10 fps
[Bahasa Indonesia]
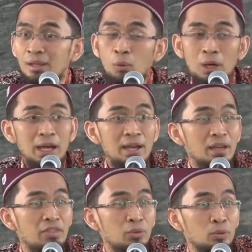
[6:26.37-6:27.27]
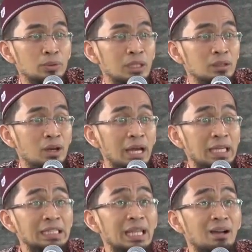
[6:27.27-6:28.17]
wala yadhkurunallaha
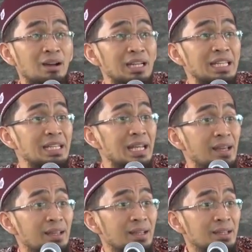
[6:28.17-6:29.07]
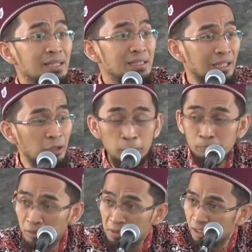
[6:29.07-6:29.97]
illa qalila dan kalaupun
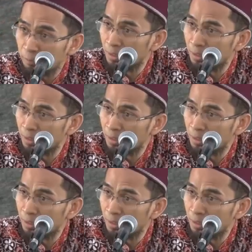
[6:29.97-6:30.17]
berpikir